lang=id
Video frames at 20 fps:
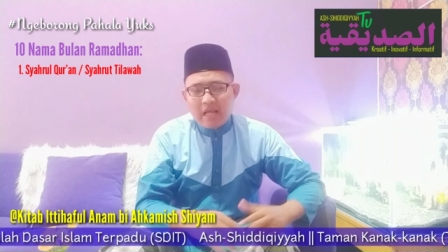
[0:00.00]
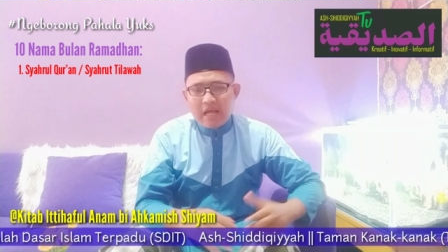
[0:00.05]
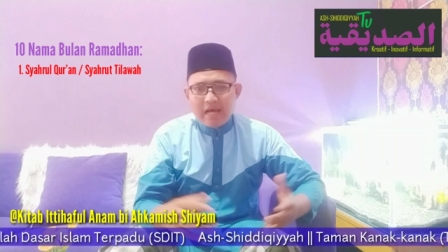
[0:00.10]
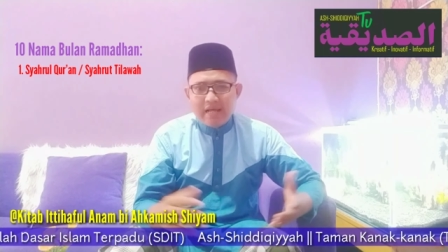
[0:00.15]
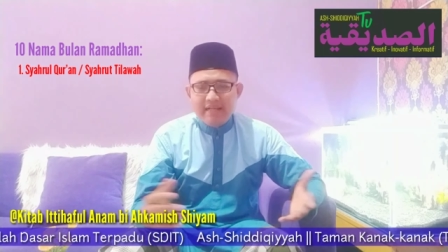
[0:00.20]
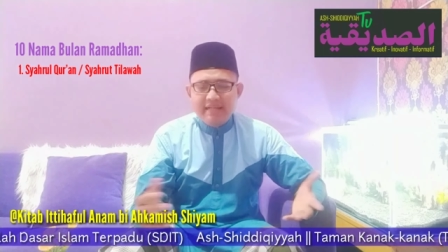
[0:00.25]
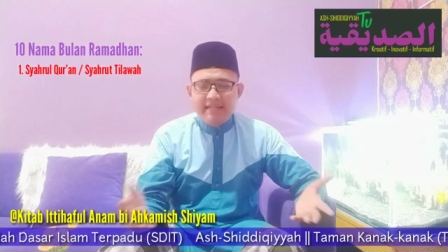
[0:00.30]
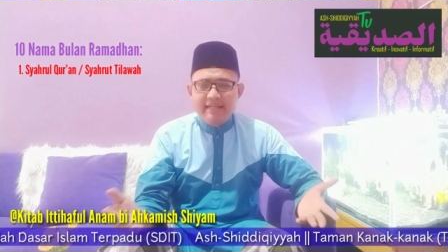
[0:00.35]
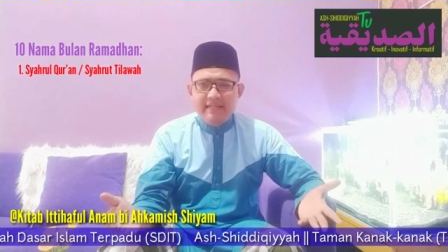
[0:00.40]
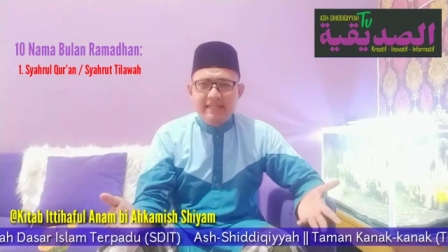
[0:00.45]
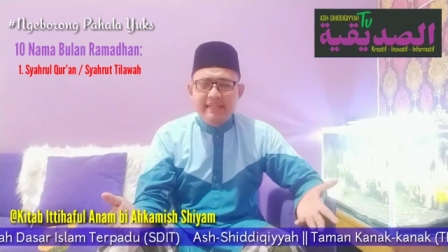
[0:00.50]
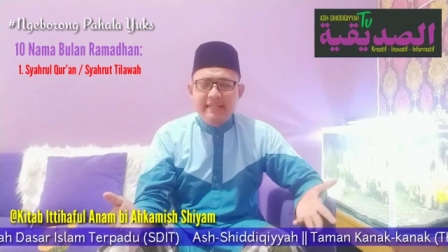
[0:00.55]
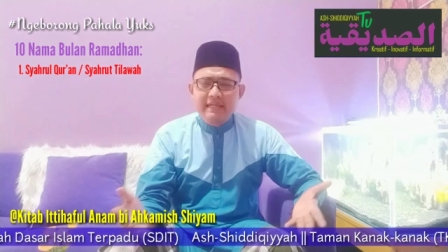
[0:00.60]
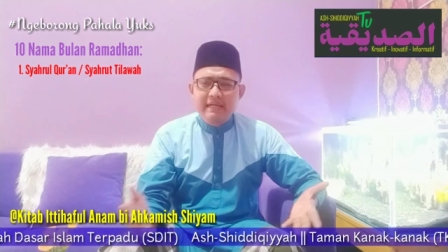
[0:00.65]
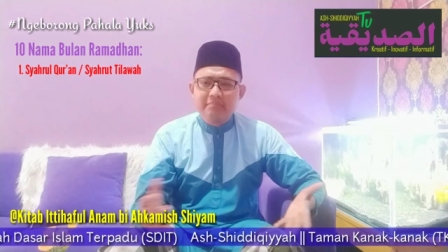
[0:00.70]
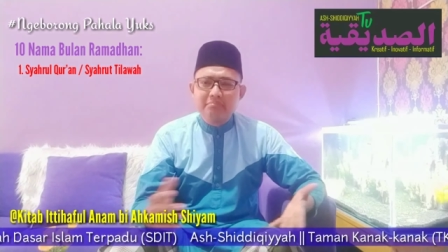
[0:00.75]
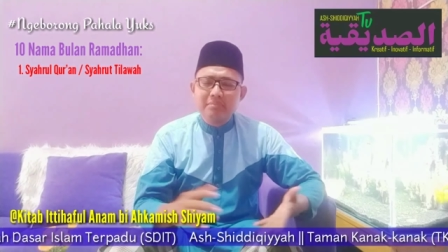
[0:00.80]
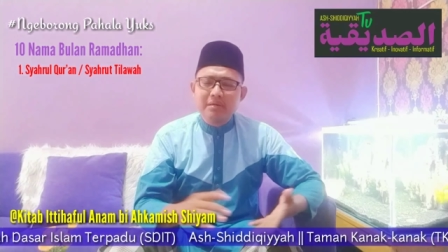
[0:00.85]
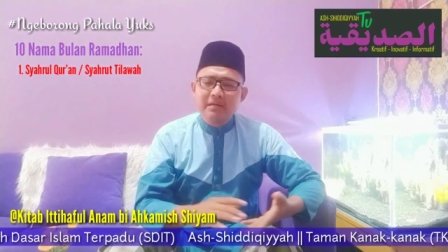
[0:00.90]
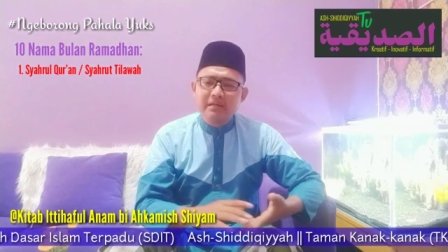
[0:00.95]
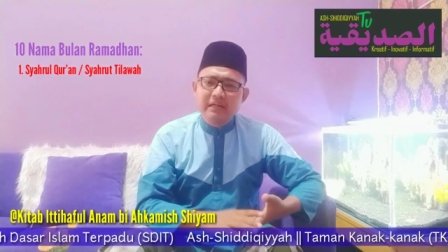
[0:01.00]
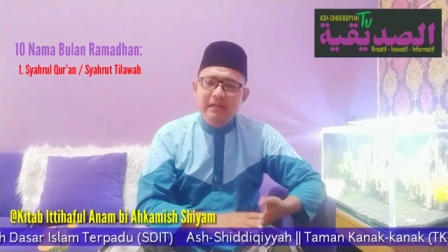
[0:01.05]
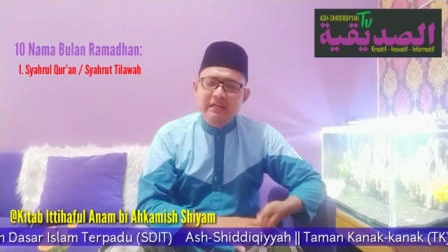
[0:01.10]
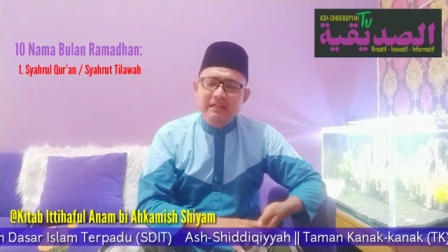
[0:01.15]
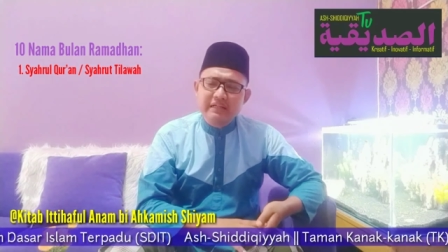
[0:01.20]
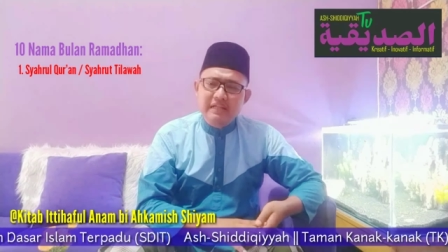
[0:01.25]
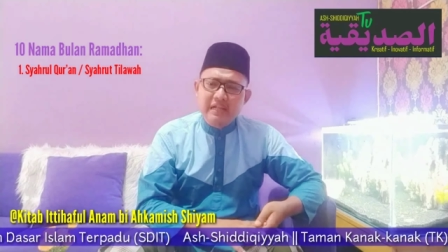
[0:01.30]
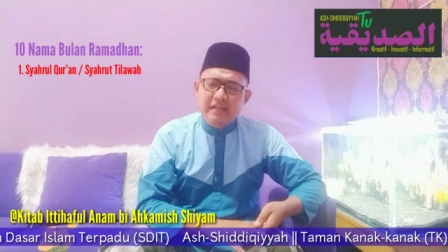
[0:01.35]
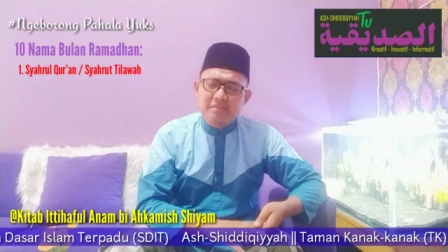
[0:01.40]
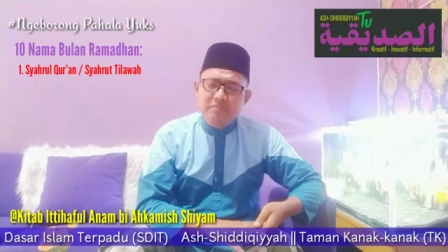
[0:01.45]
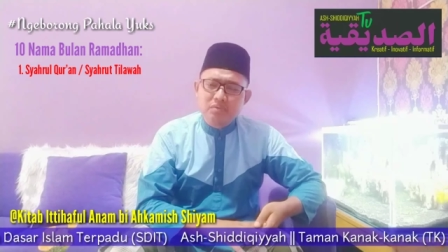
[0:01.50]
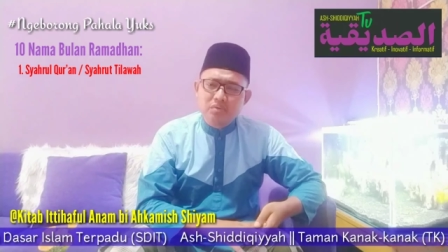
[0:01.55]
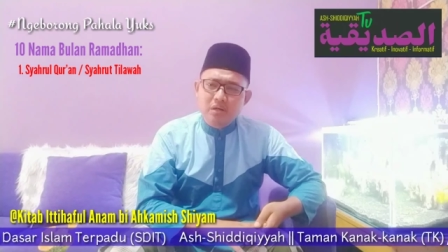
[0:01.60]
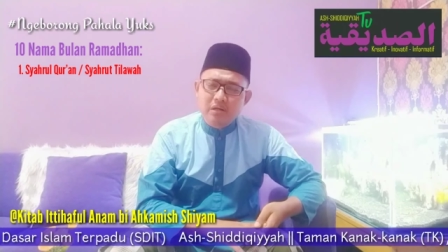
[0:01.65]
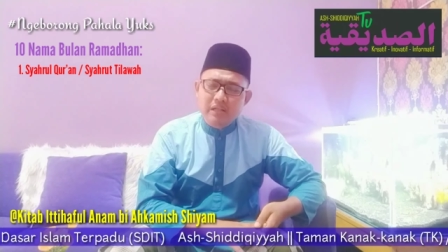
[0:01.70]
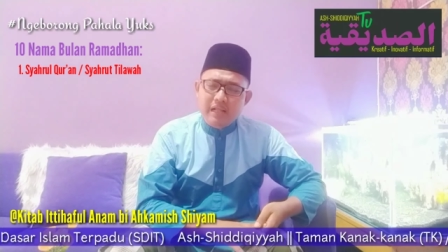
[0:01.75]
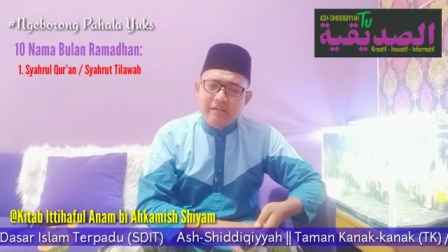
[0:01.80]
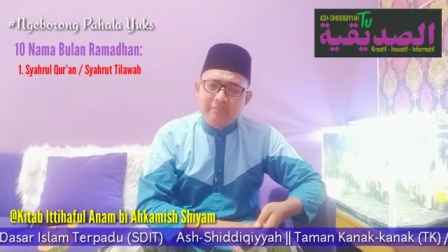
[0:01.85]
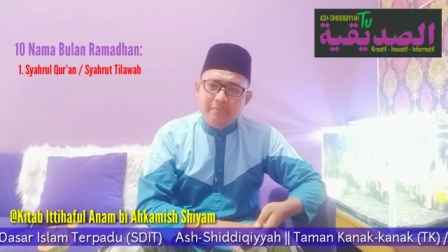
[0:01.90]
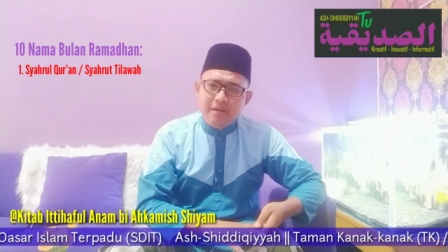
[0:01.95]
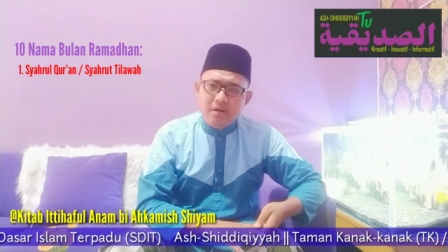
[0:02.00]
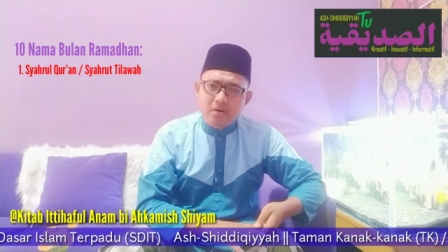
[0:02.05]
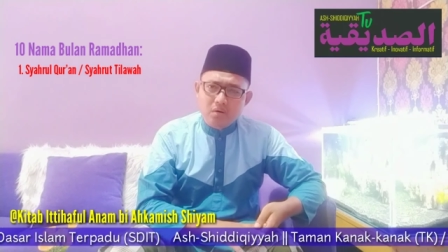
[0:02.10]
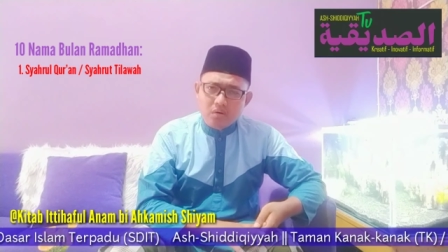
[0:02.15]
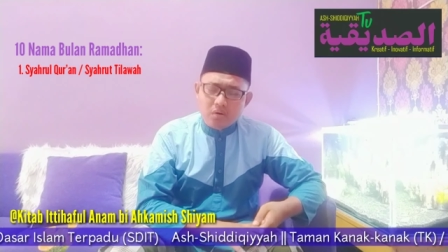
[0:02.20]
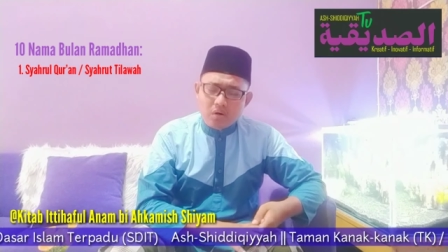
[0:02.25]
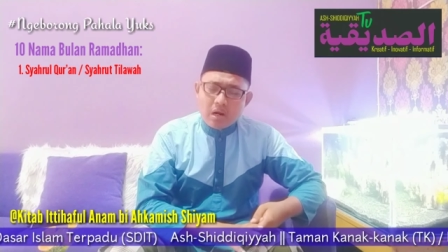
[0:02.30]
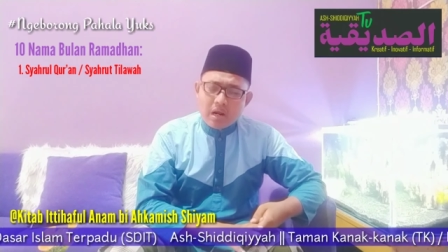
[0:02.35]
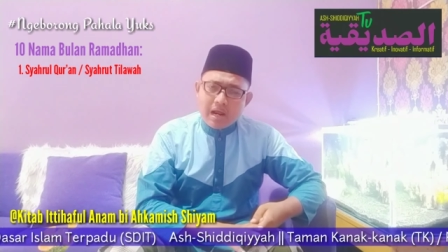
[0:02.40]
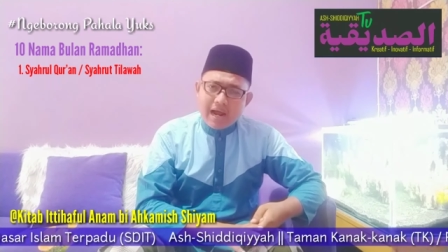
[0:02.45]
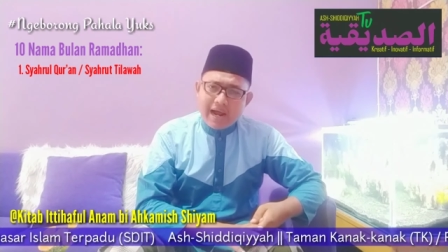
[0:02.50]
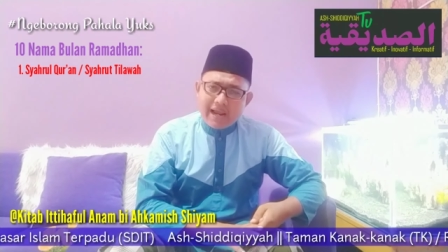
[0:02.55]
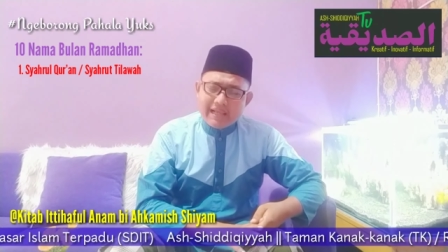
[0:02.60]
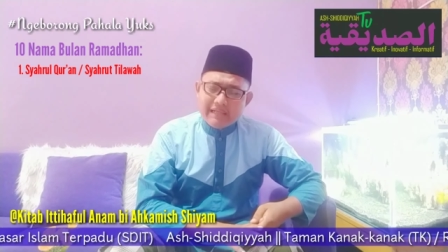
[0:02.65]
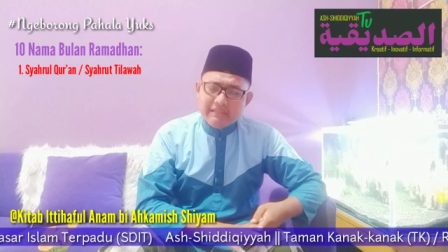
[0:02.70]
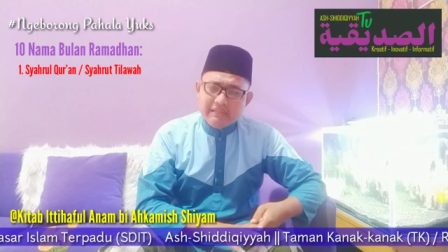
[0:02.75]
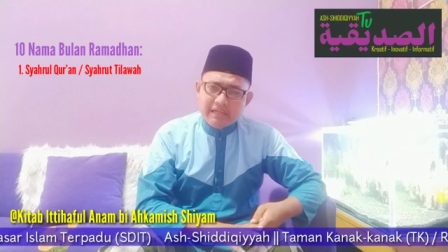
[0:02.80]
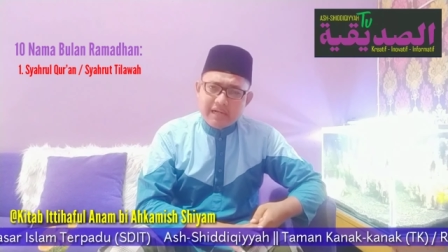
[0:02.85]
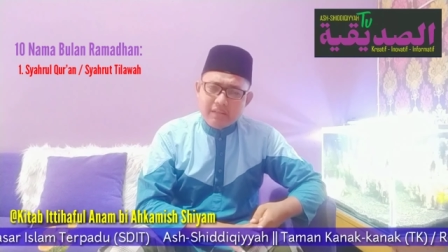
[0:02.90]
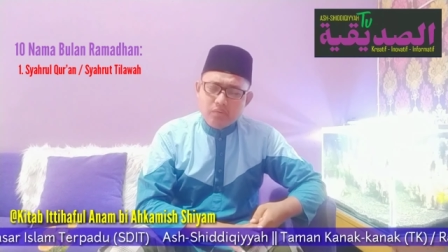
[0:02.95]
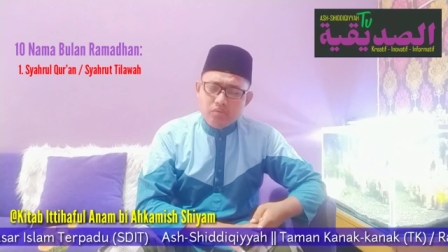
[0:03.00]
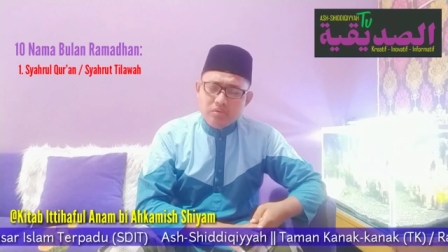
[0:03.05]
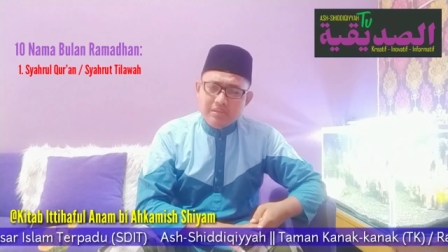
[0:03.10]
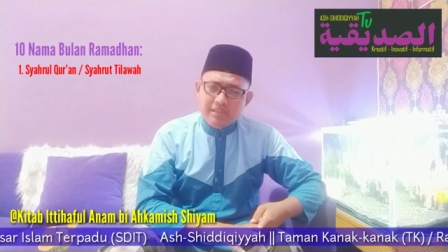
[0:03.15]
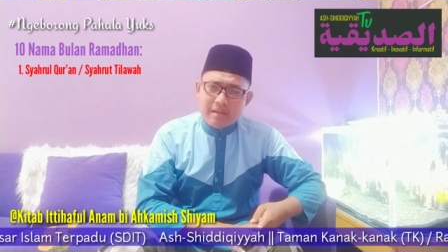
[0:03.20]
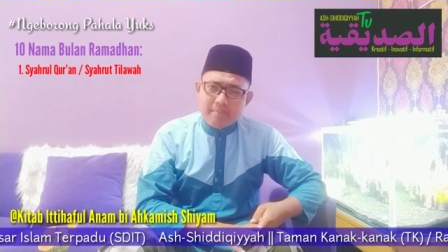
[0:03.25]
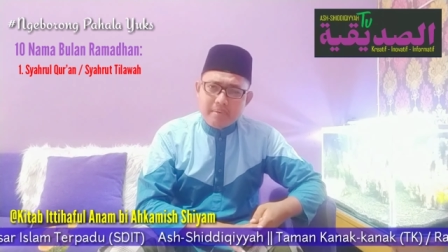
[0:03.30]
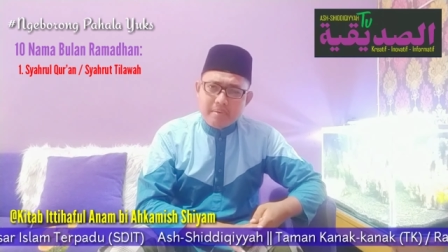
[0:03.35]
Hal ini digambarkan di dalam surat Al-Baqarah ayat 185.